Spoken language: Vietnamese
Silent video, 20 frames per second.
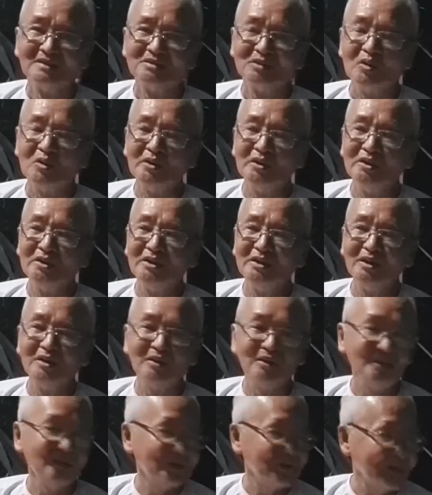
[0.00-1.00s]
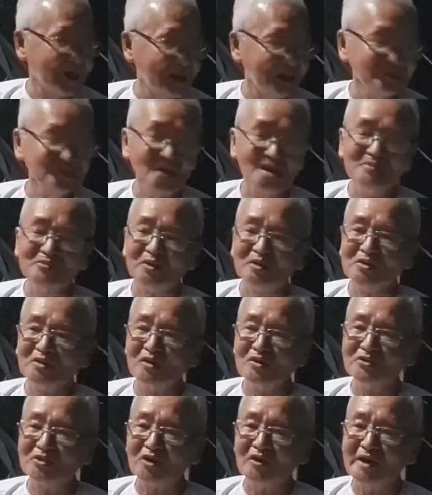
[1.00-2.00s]
tôi ờ, ở sớm tôi
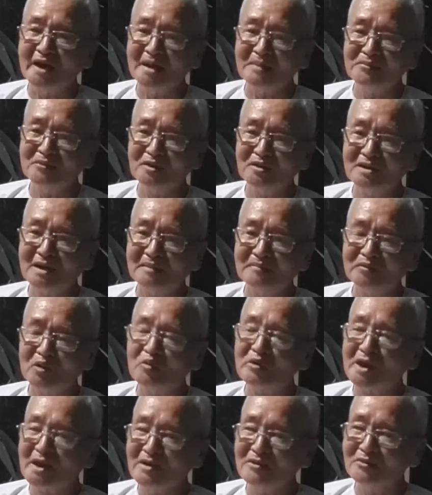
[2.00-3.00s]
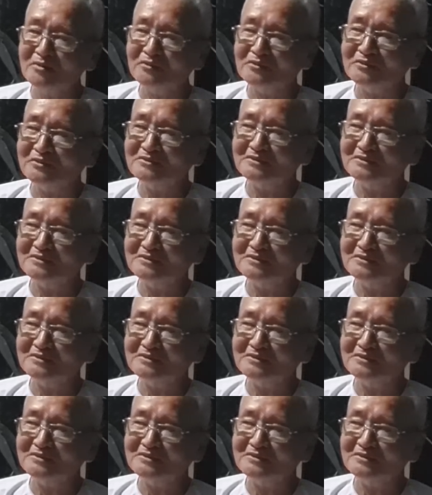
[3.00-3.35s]
có nhỏ em nó làm cô giáo